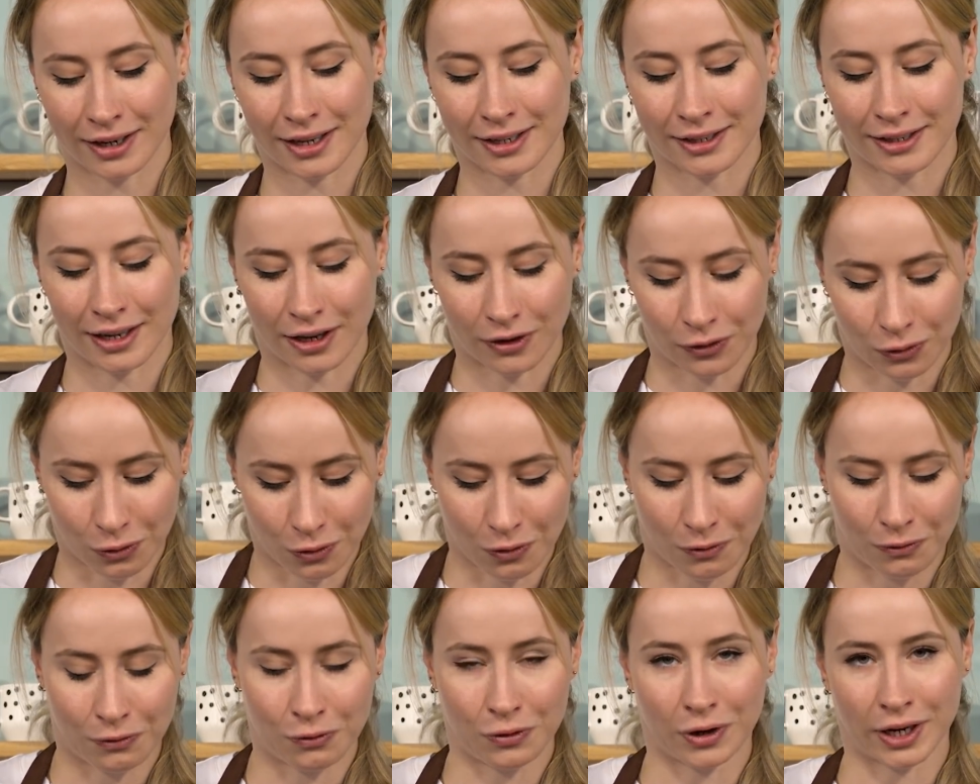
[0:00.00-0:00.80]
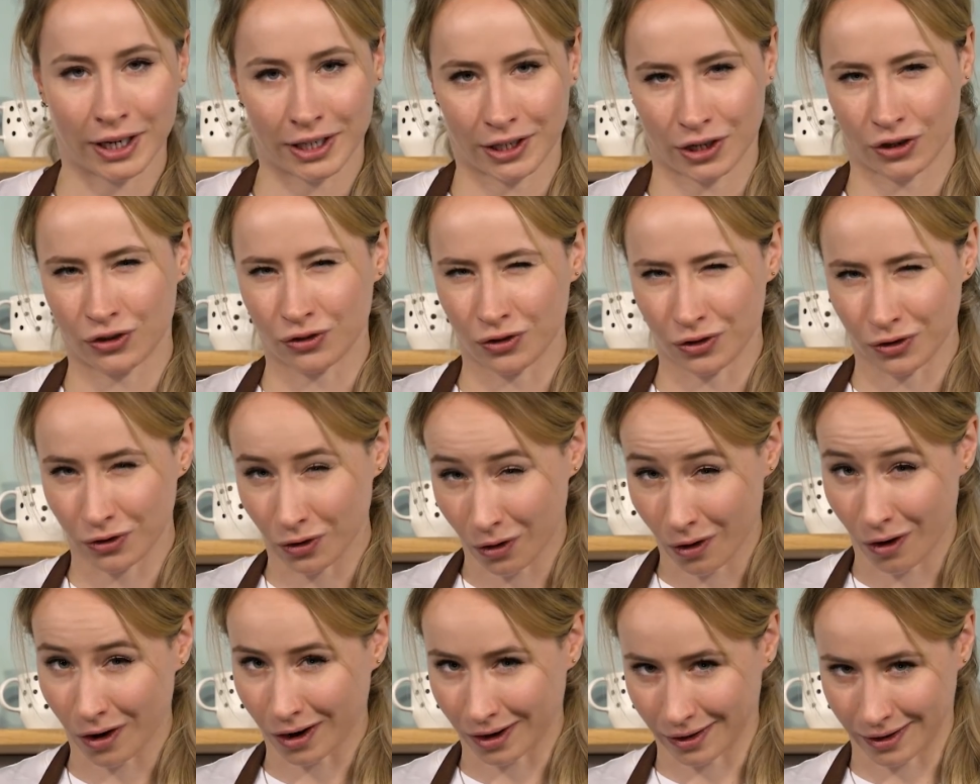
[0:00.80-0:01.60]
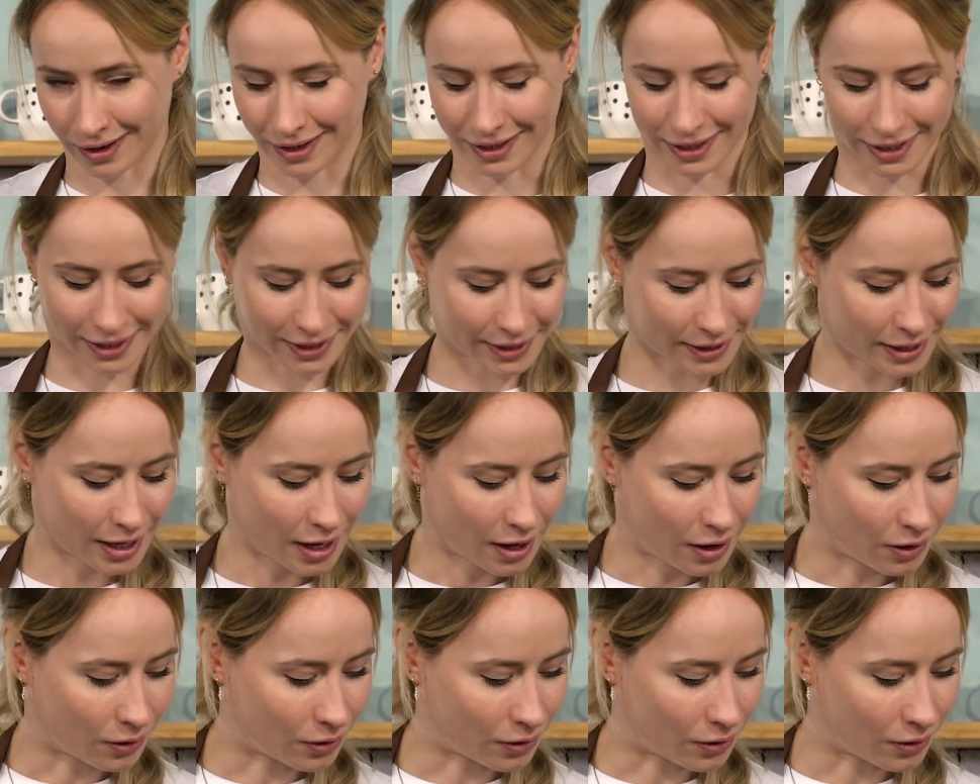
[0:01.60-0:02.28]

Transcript: dass der Tofu richtig schön trocken ist.